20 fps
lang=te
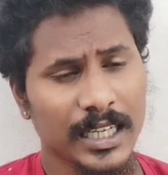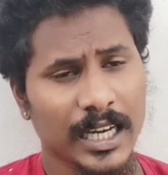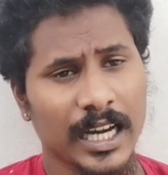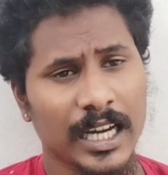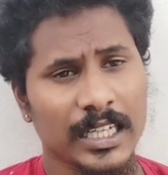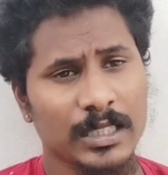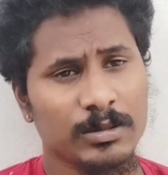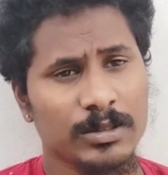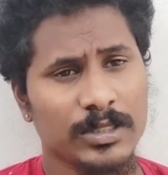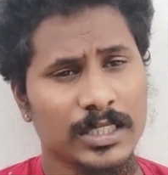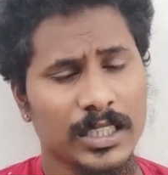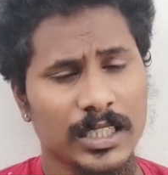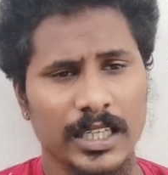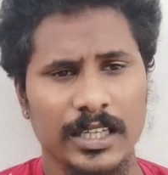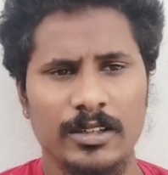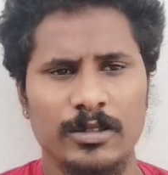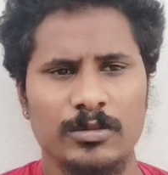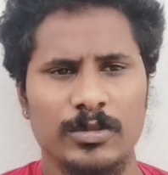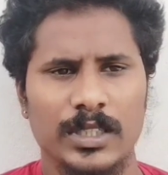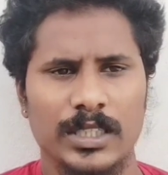ఈ ఆయిల్
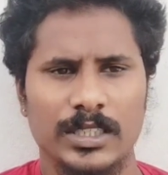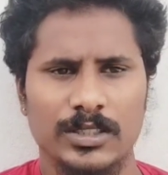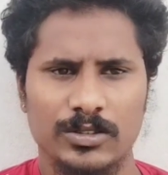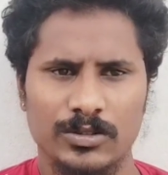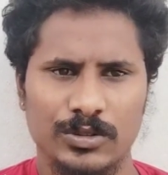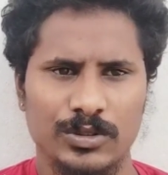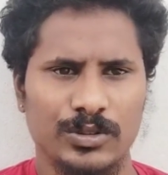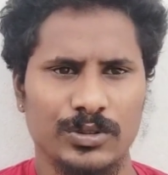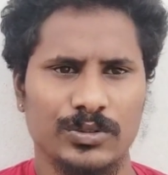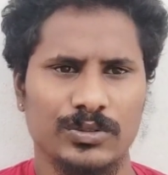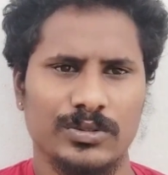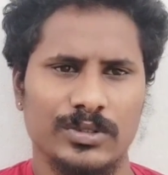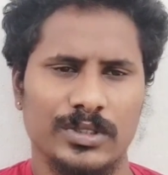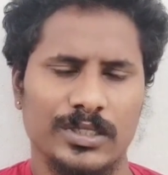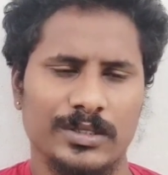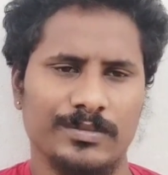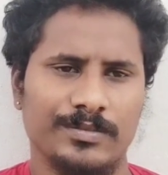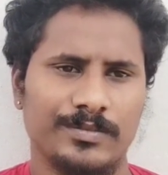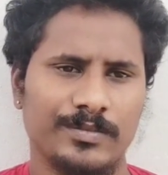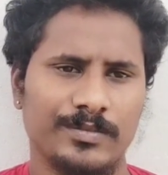మిషన్లో ఏమేమి పట్టచ్చో
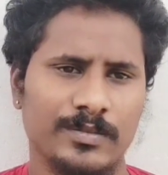చూసుకుందాం